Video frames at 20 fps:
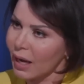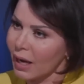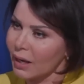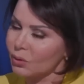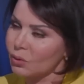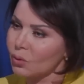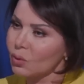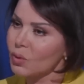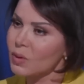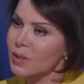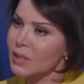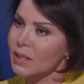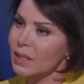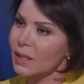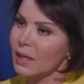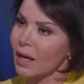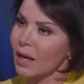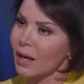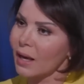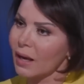أن
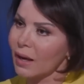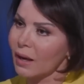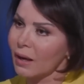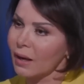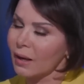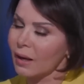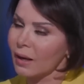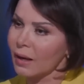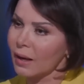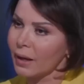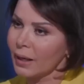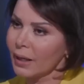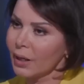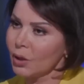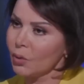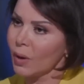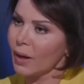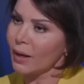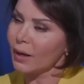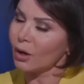توصل آه،
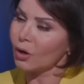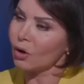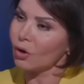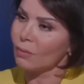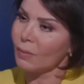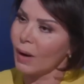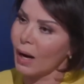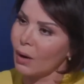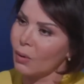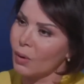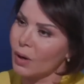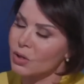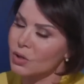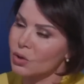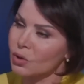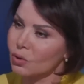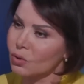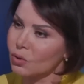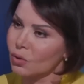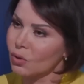حواركم مع
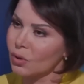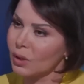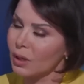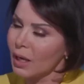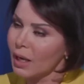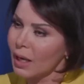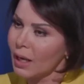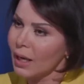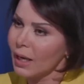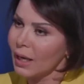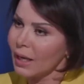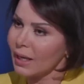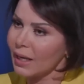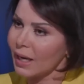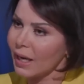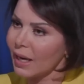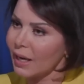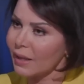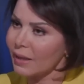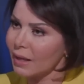واشنطن
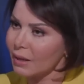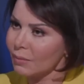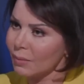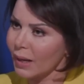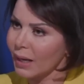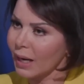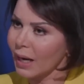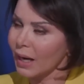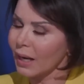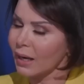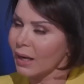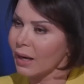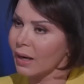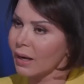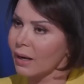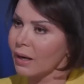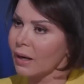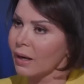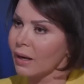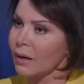إلى هذه المرحلة
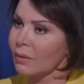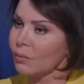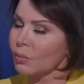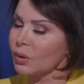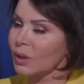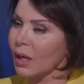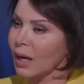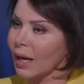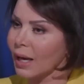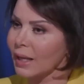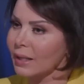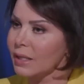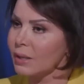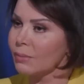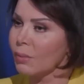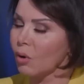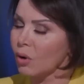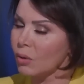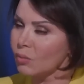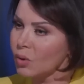
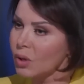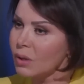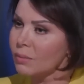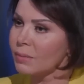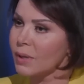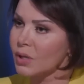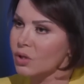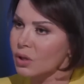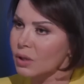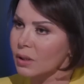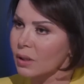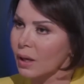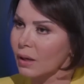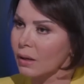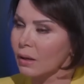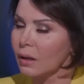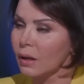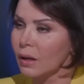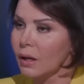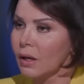المتقدمة والمهمة
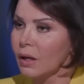جدا